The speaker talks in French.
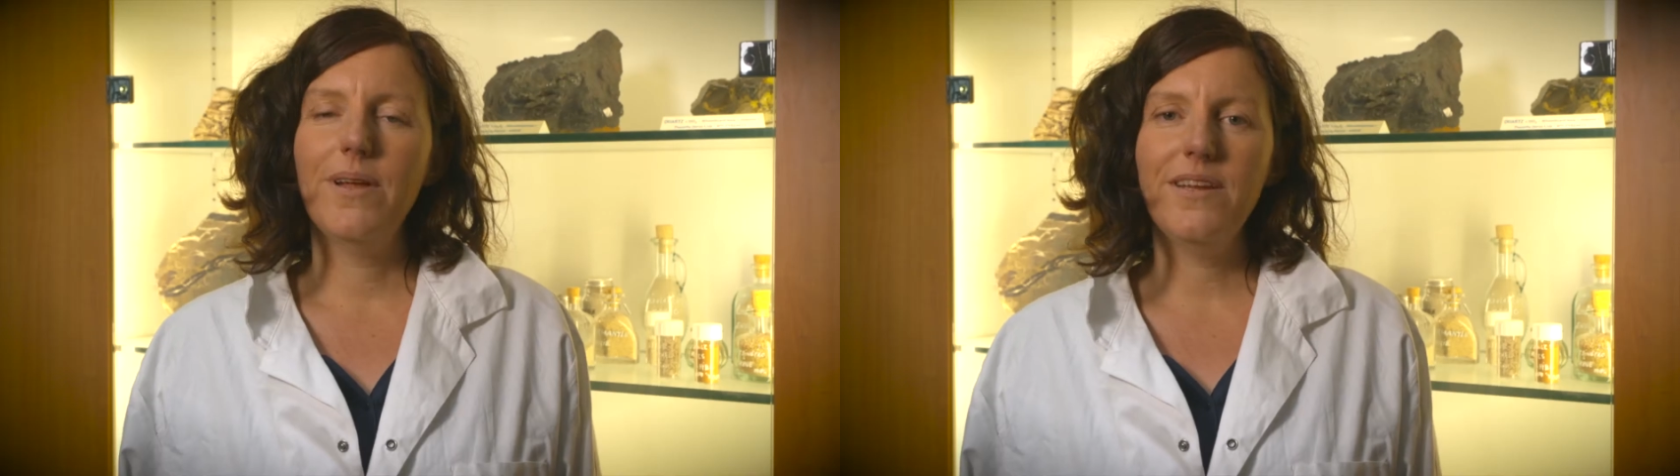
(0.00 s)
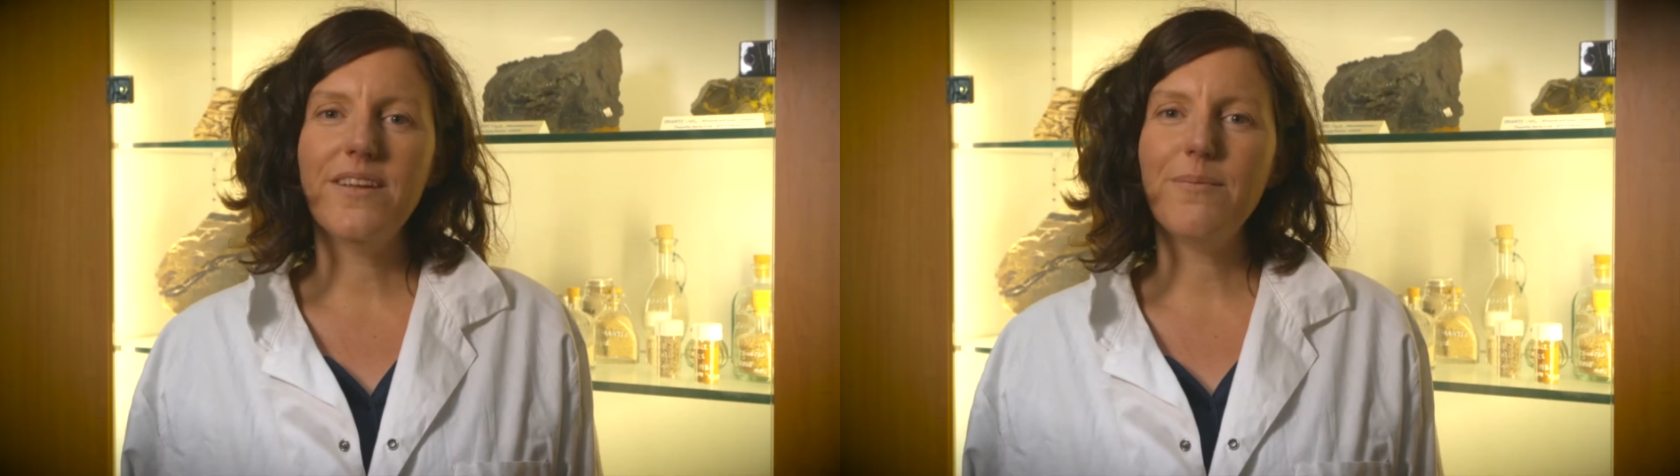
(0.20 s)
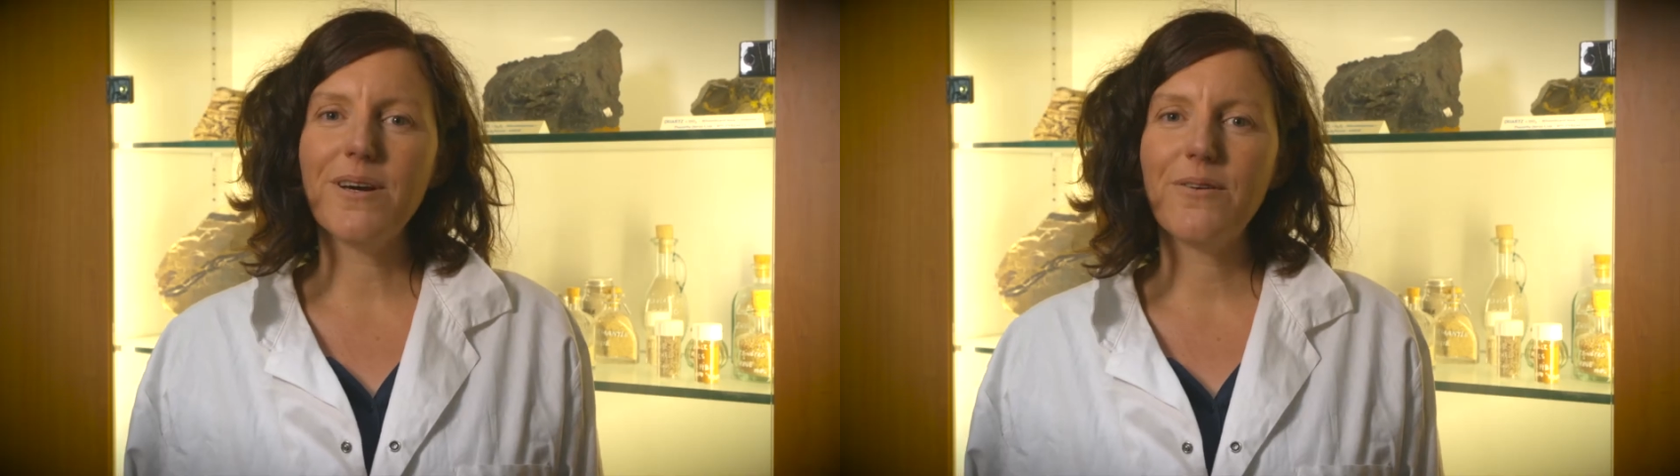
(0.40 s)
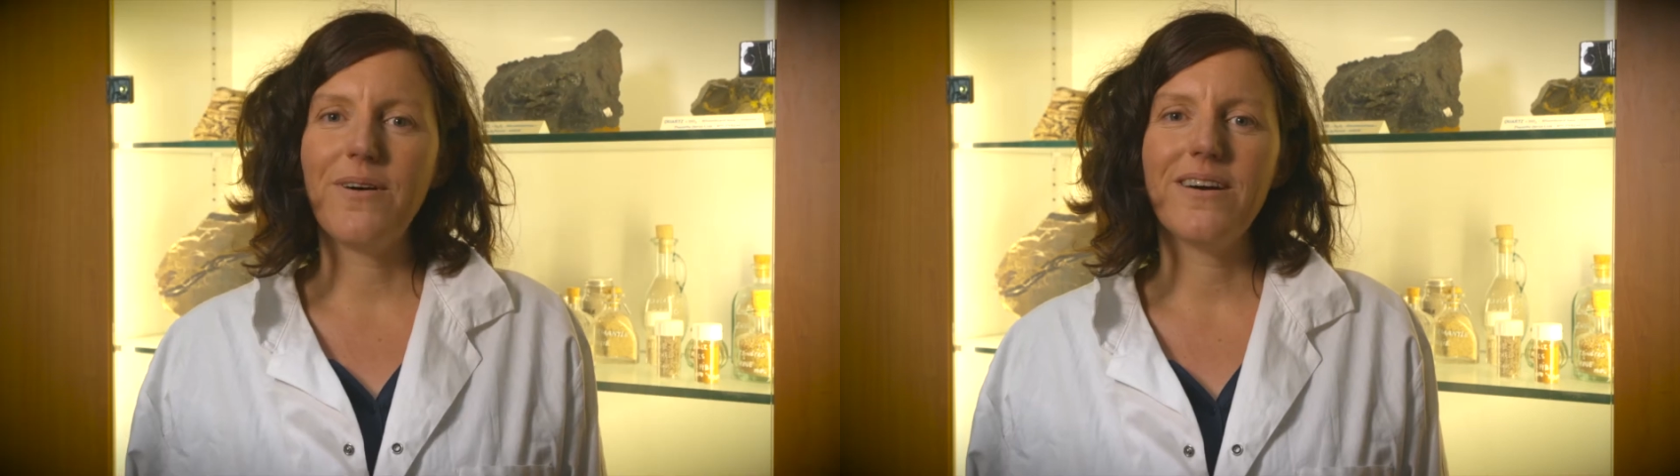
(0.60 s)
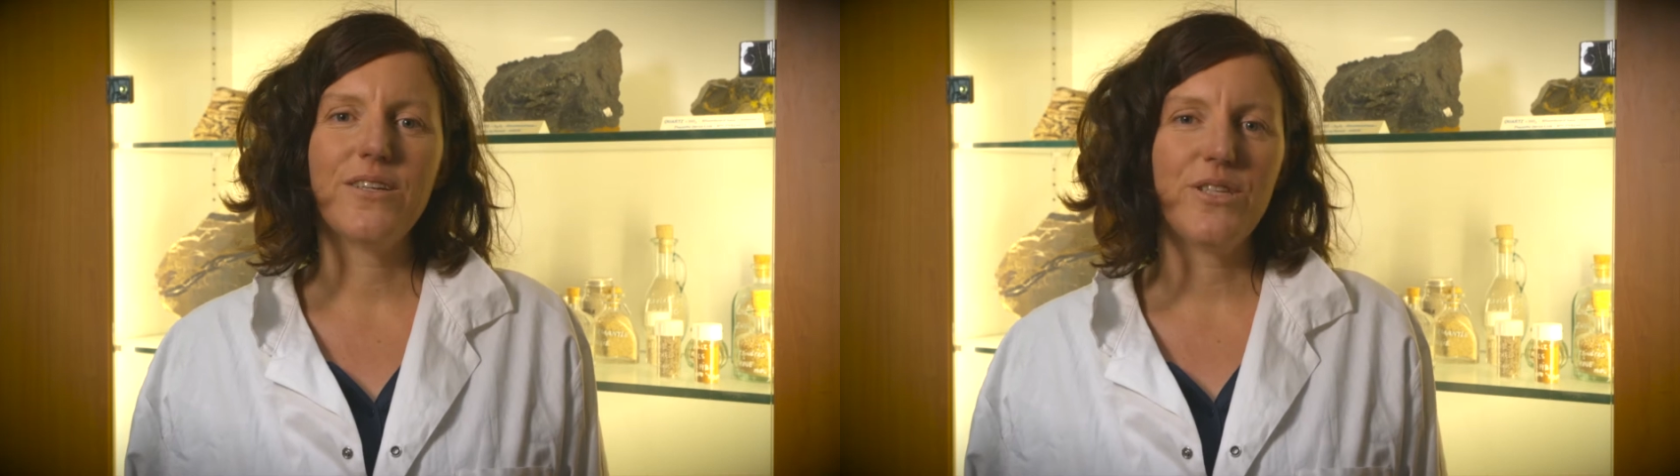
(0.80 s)
Bélina
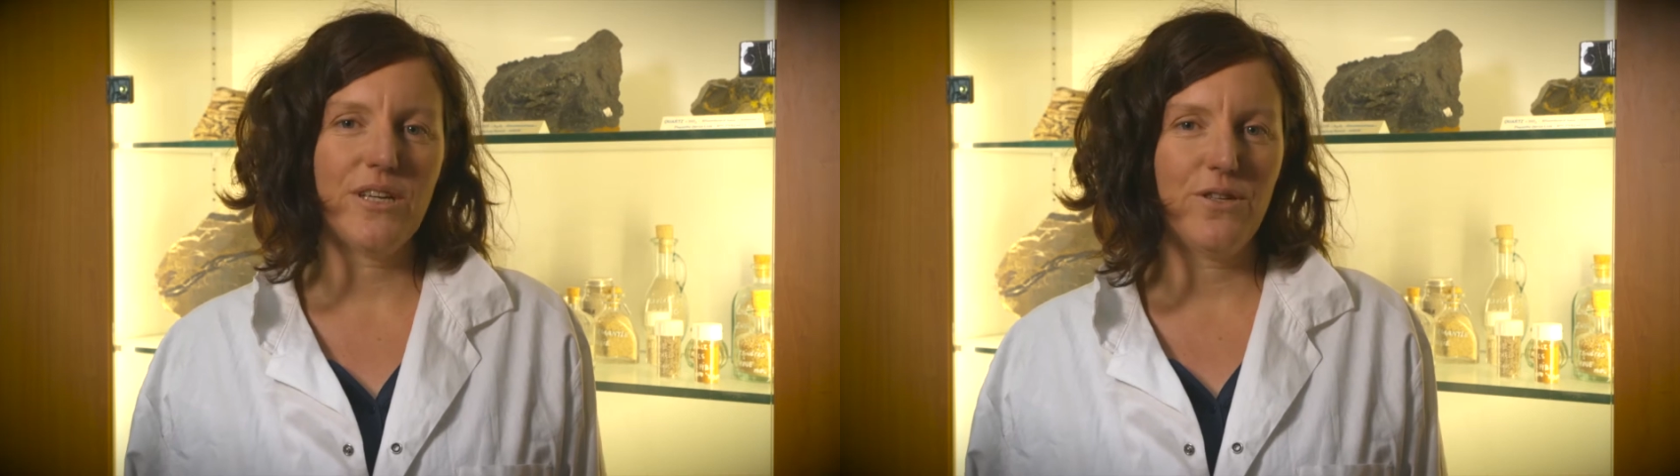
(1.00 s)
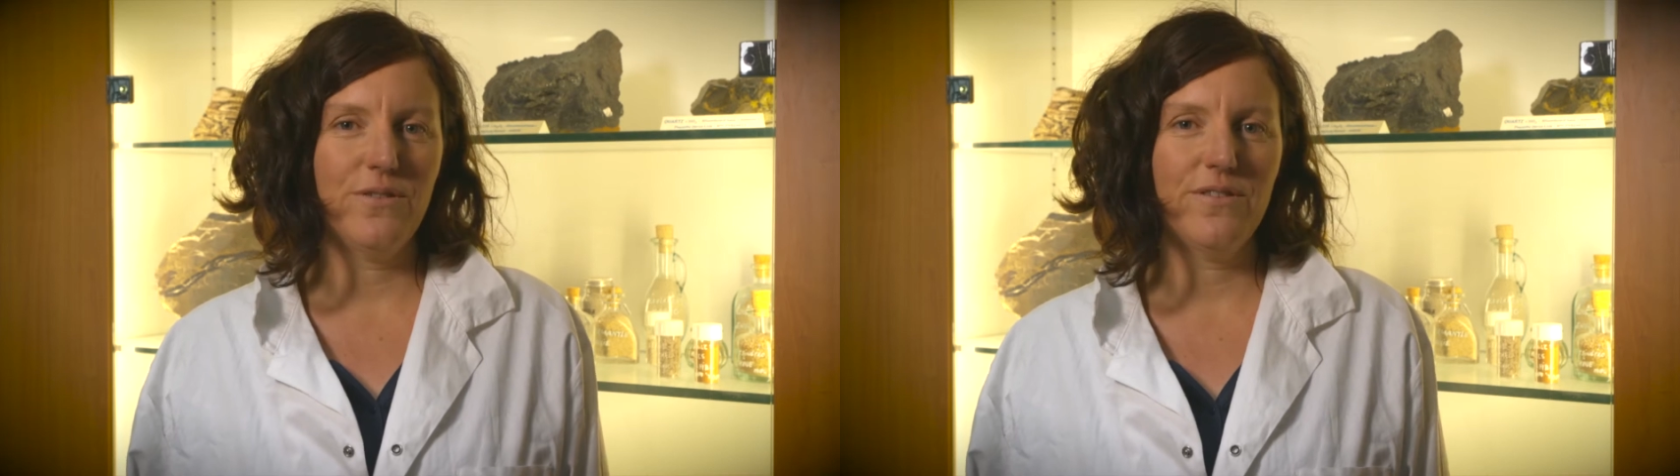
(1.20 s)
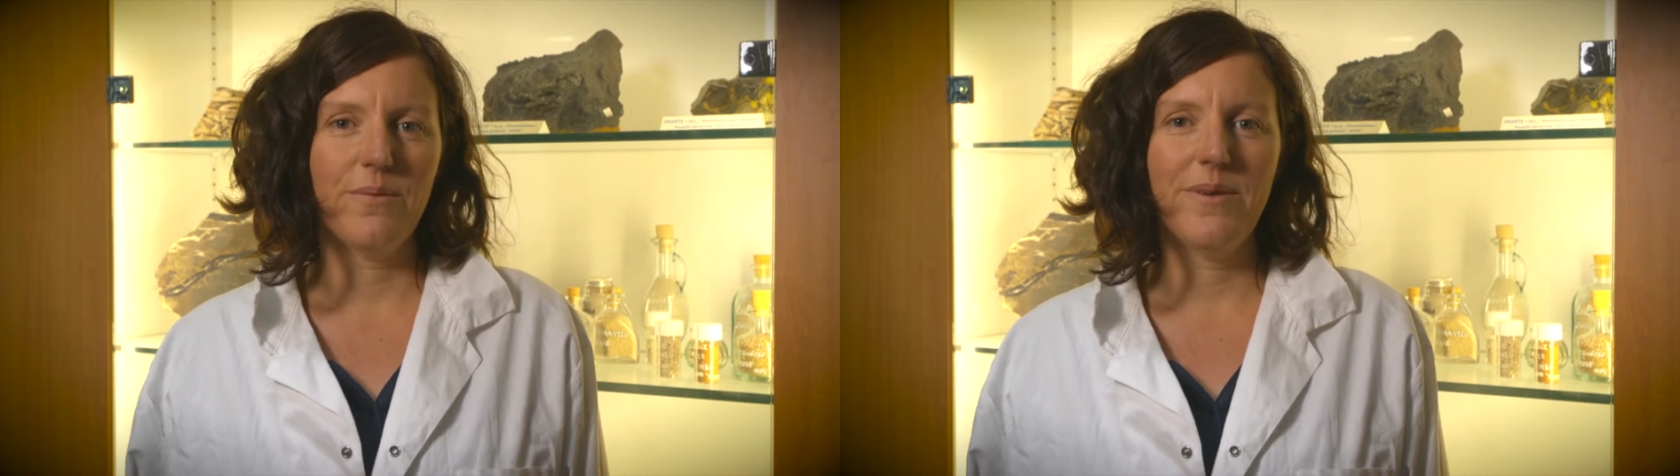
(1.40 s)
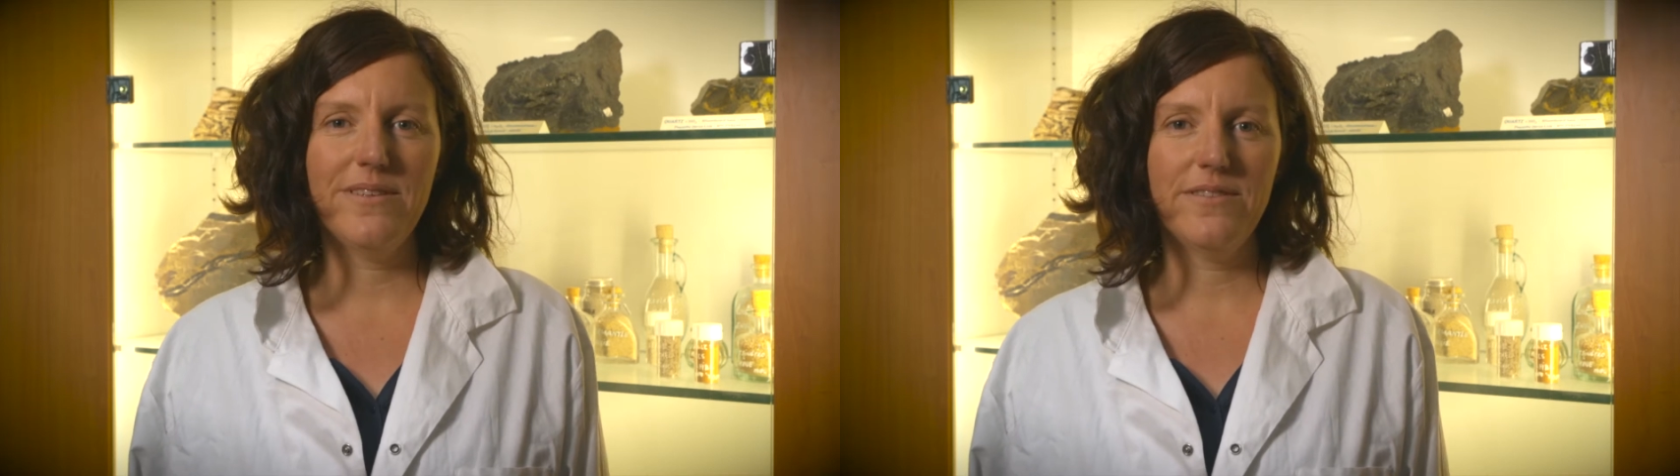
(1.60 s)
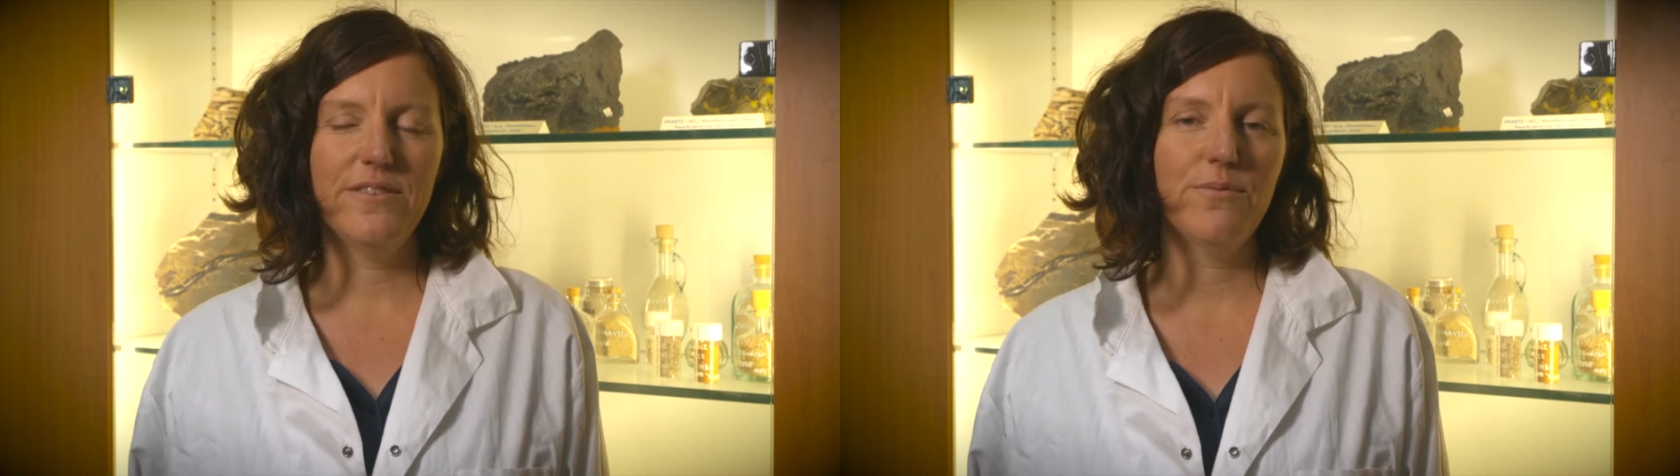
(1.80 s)
Macoin, chercheuse en
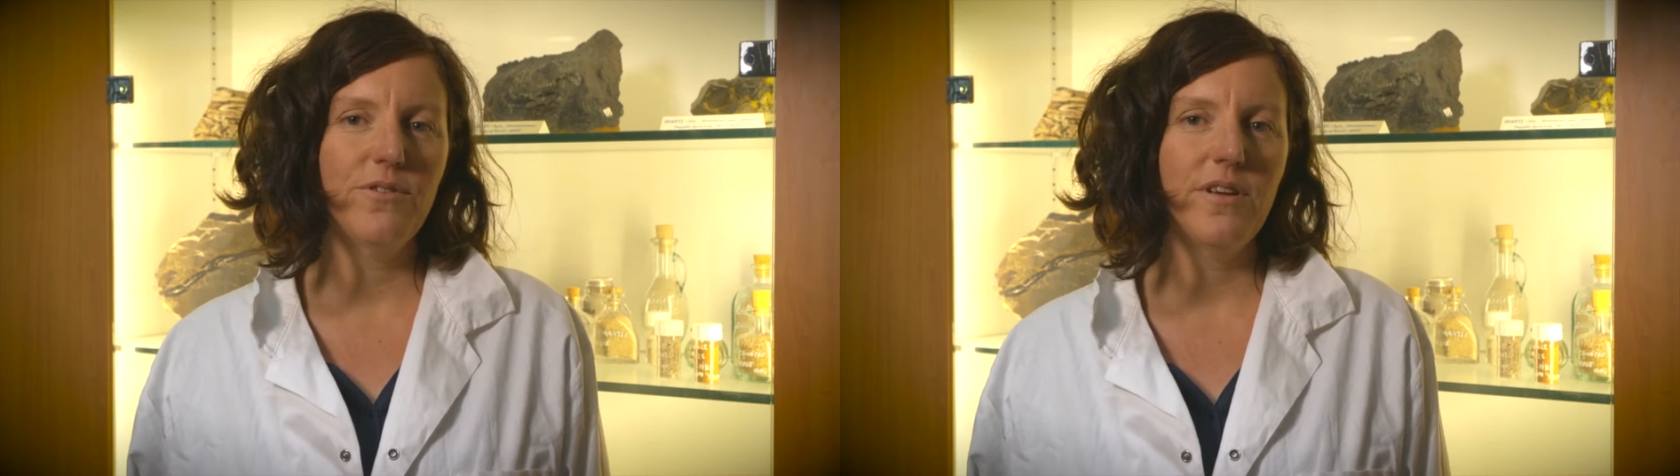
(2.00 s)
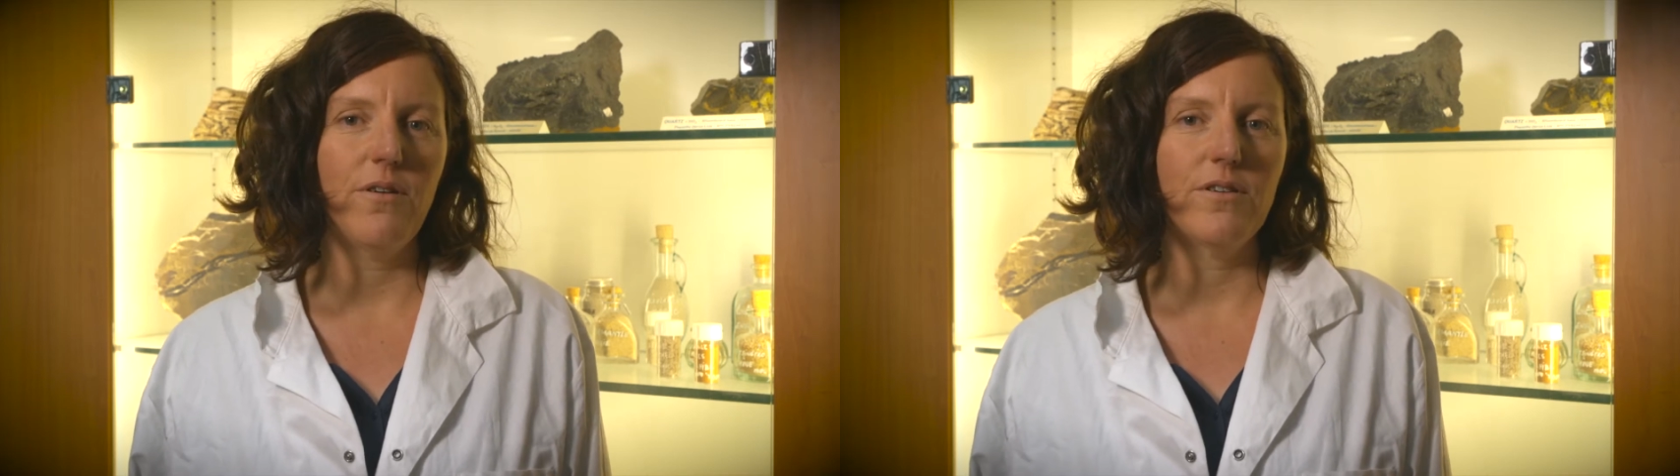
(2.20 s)
magnétisme des